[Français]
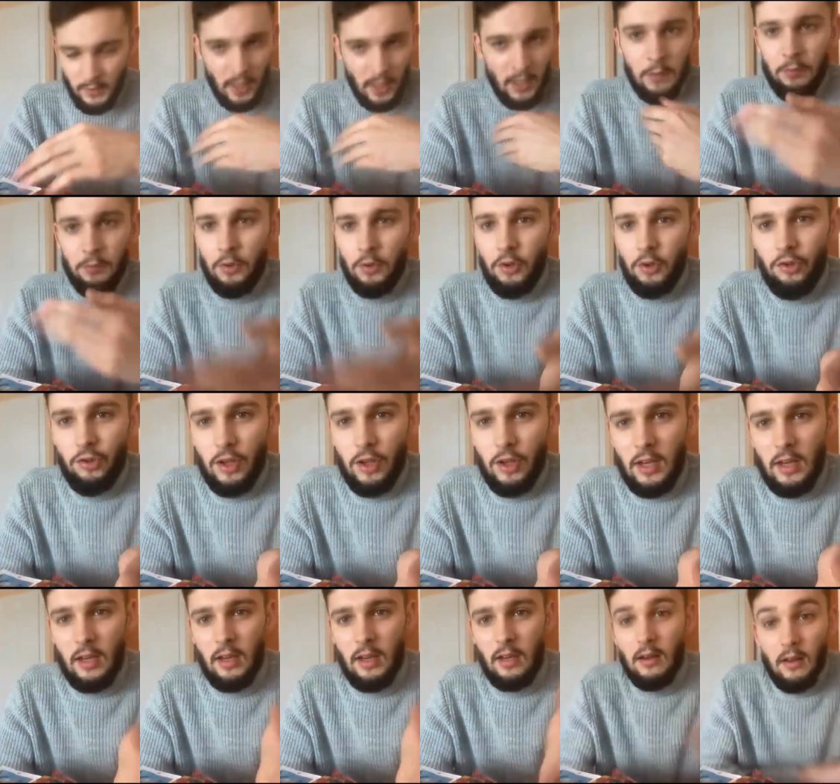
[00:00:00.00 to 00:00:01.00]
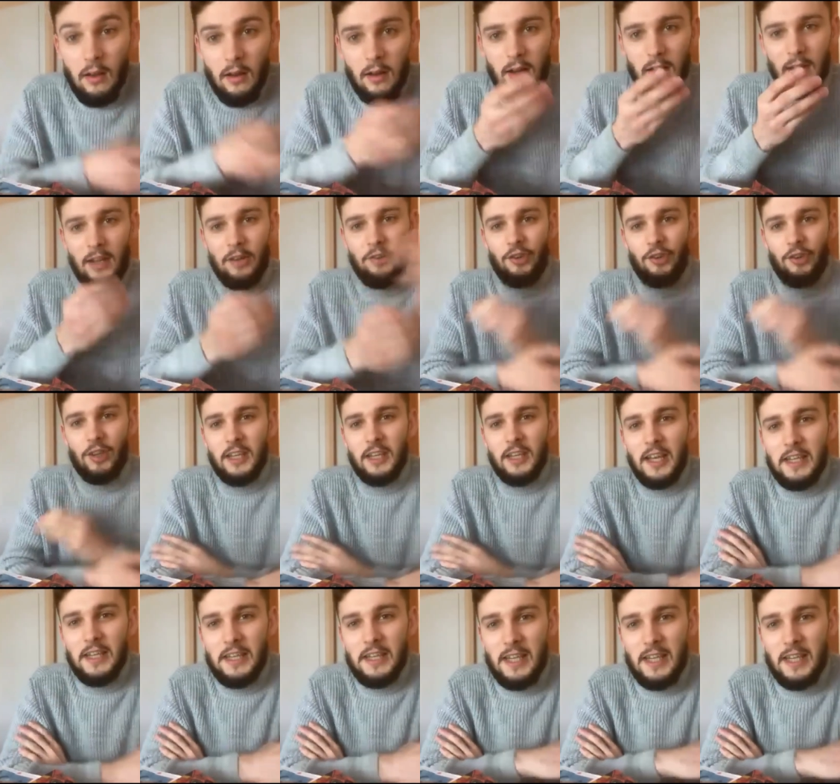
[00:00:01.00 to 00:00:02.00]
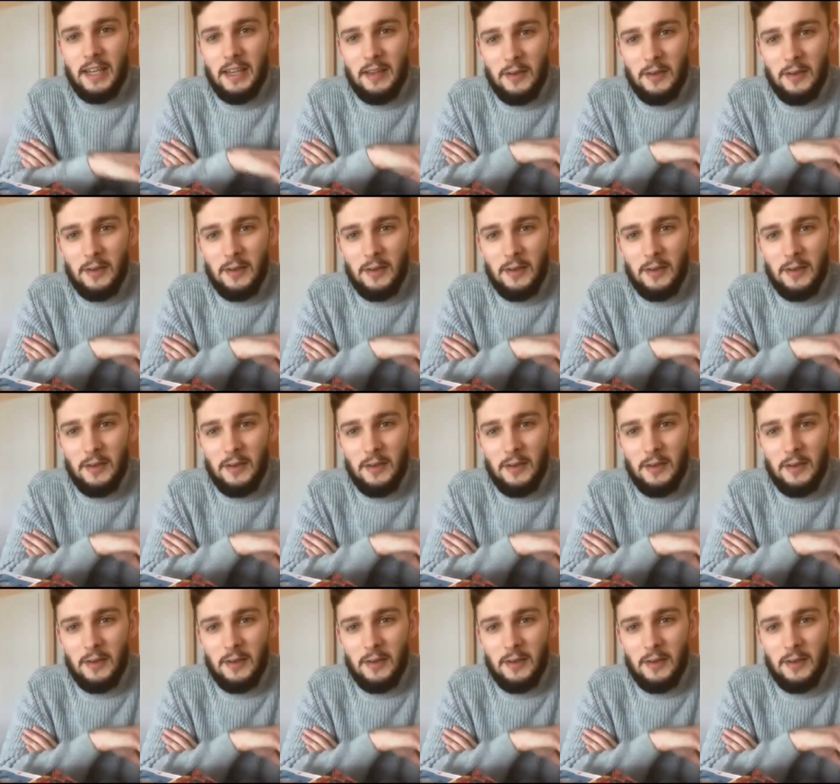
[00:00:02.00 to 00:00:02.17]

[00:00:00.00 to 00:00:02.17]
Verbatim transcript: Et puis, j'ai bah, gagné